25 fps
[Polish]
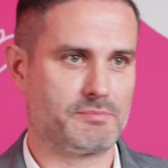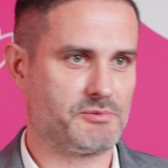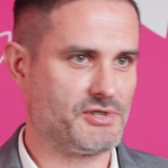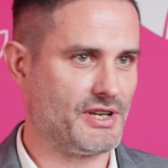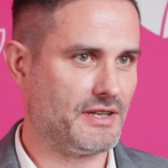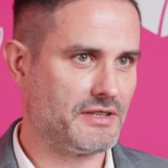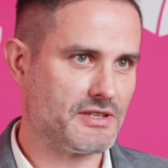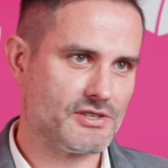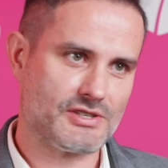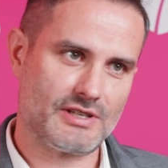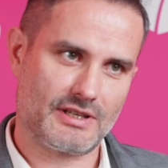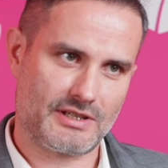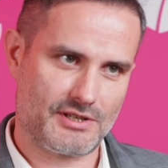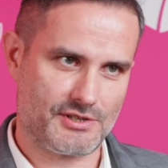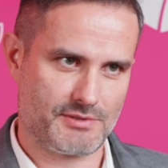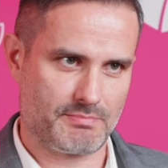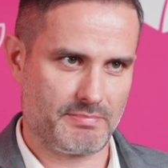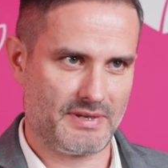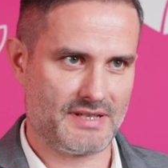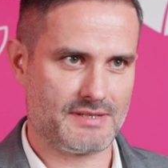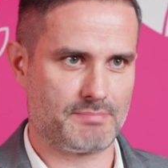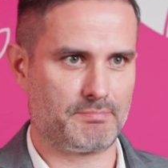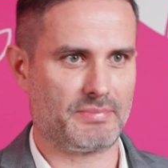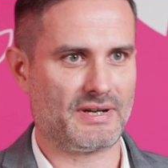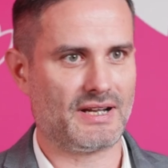Przenieś jakieś
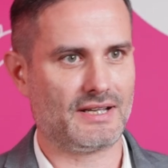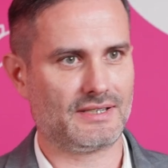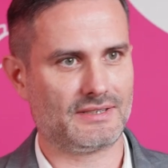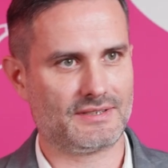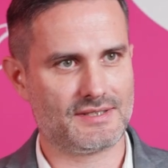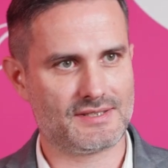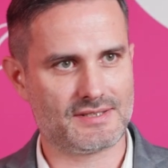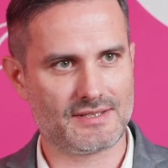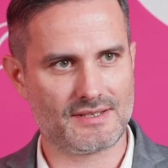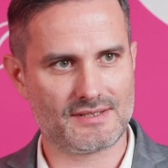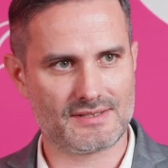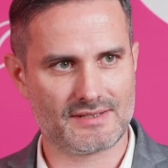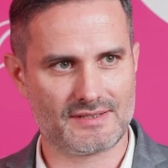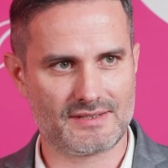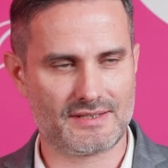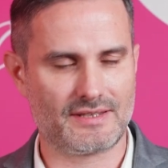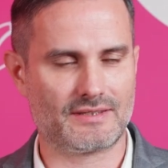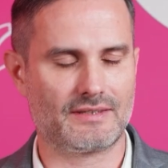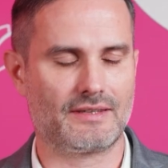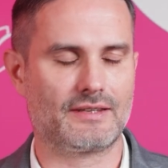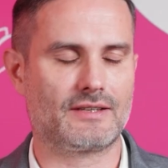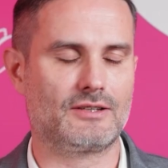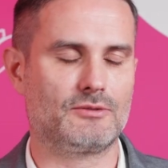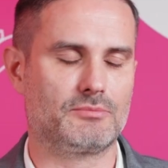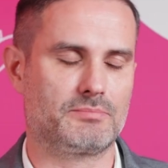best practices z
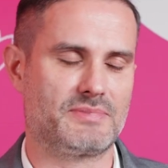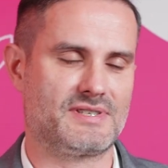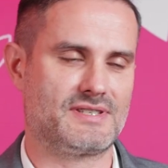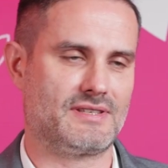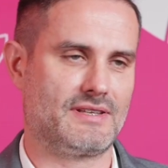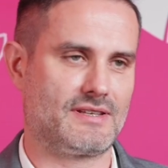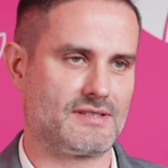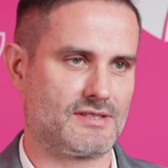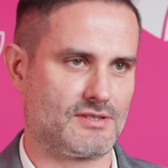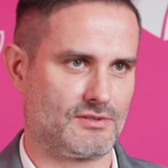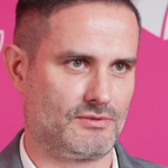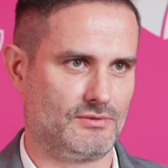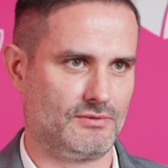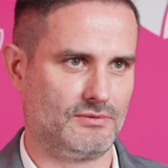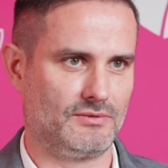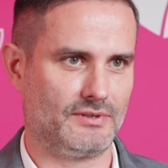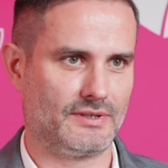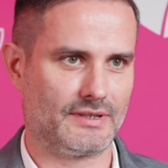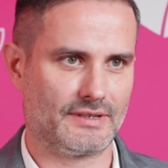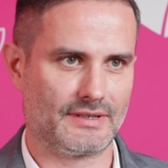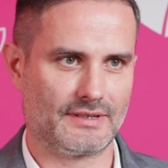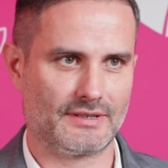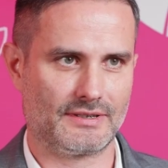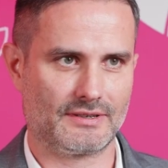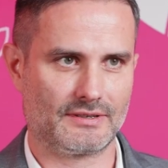jednego biznesu
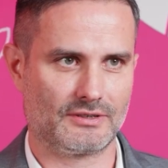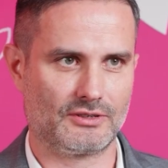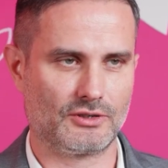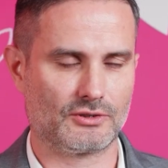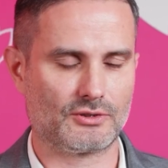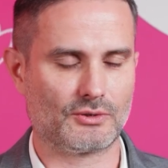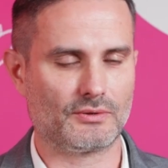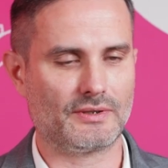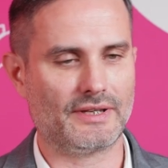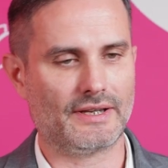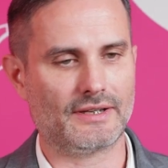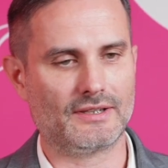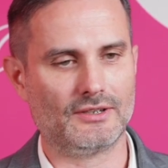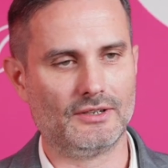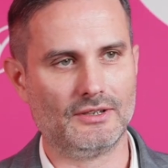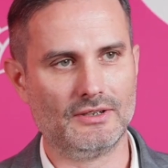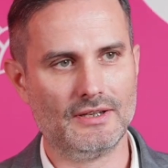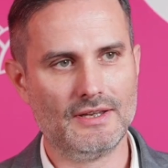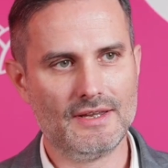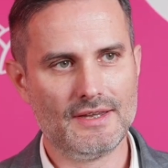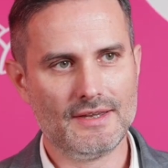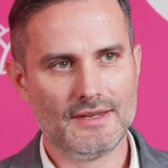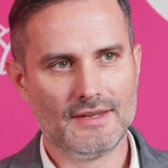e, do drugiego.